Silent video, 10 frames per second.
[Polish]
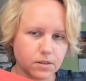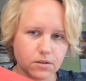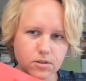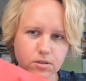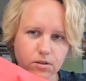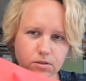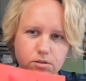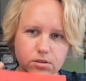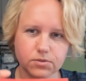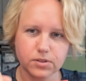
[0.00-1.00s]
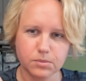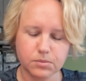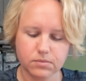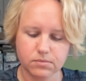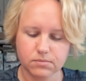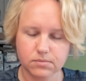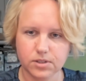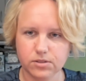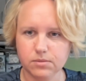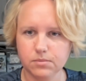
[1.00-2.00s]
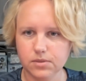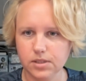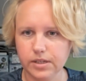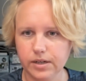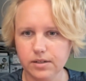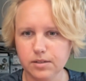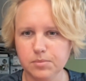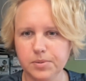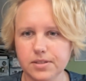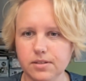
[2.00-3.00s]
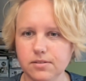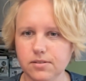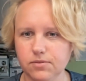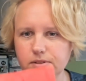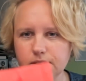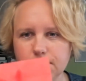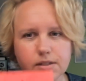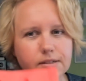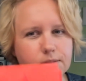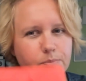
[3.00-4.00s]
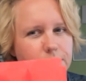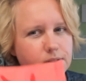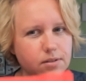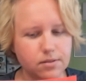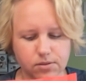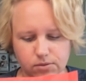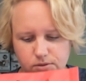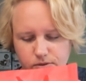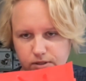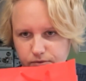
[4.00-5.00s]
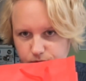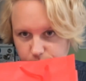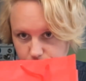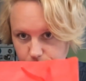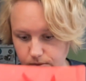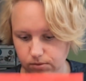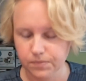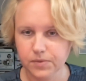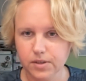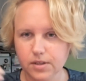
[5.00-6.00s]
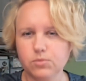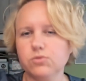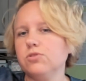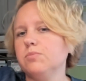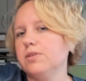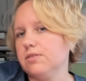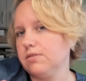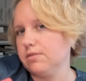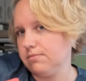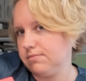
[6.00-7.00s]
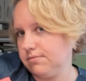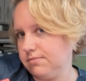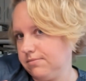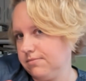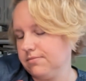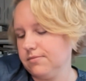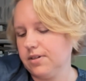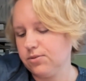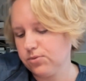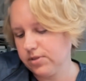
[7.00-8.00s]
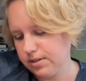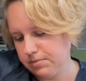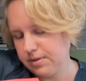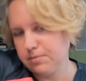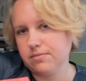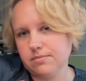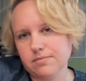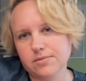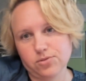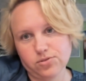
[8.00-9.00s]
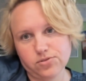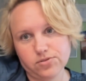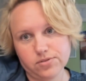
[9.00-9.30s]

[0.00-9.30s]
o co chodzi w tym naszym idealnym prezencie? No więc jeżeli jest prezent, to coś tam w środku musi być. Ja tutaj mam coś.